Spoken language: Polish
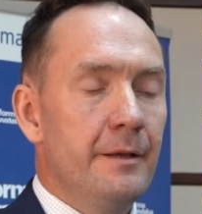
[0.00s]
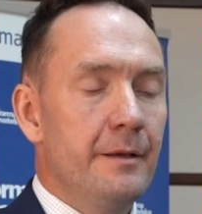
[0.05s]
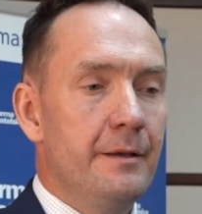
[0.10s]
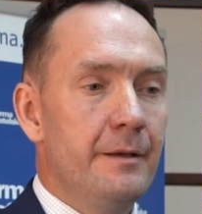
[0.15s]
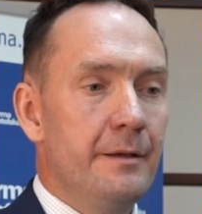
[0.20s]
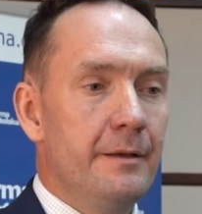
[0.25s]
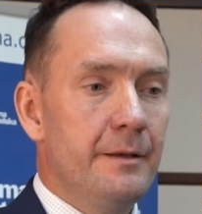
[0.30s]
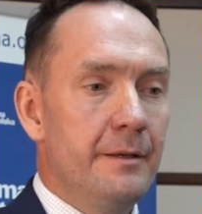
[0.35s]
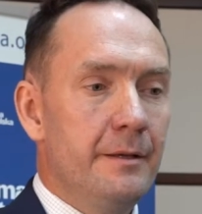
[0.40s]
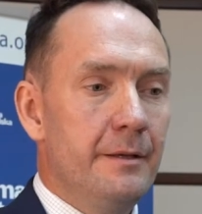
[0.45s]

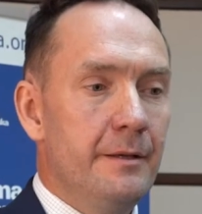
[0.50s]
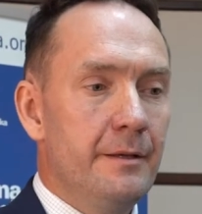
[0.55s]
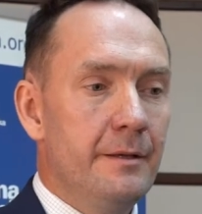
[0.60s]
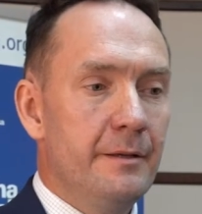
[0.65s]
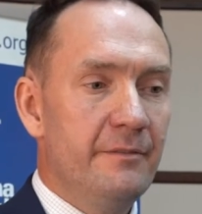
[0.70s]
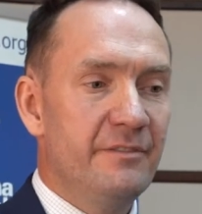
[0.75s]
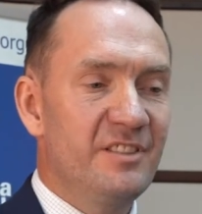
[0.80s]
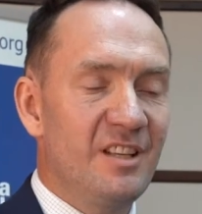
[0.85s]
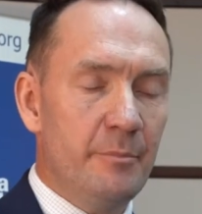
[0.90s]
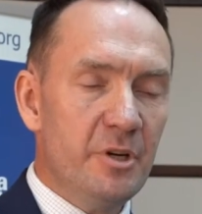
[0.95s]
E,
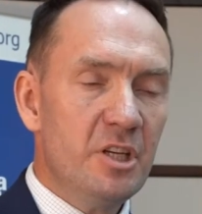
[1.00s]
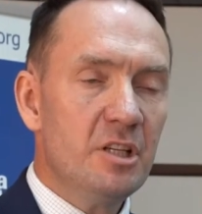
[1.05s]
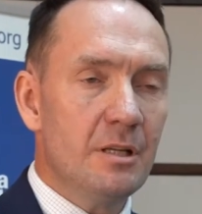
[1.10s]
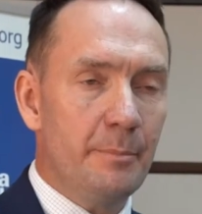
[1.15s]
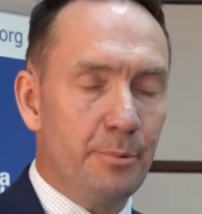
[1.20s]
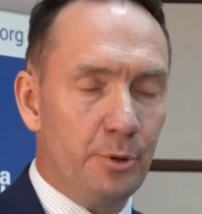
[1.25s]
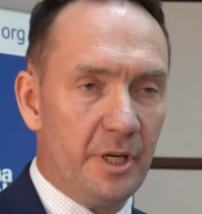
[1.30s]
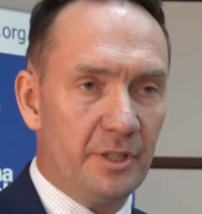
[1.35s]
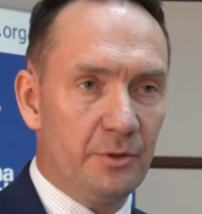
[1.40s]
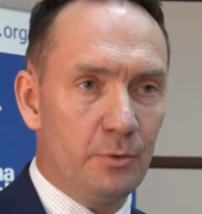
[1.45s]
w zamyśle
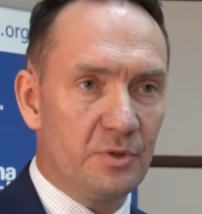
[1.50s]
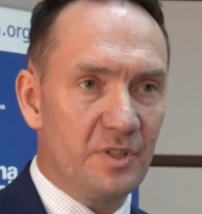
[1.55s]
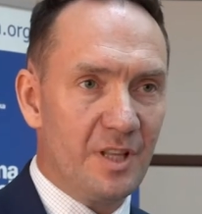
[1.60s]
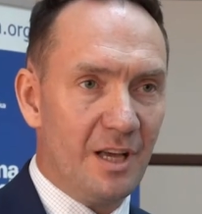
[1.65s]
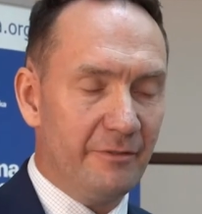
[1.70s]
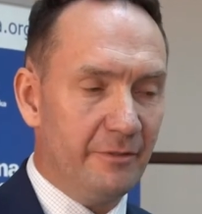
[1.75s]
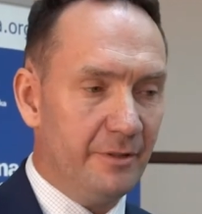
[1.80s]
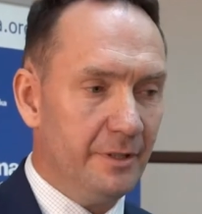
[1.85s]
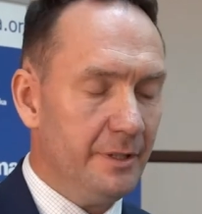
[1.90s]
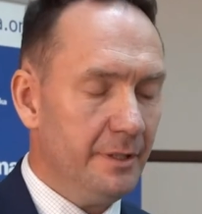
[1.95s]
projektu
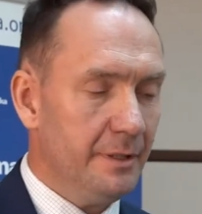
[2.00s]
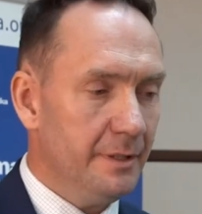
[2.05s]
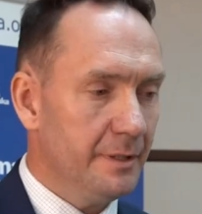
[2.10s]
ustawy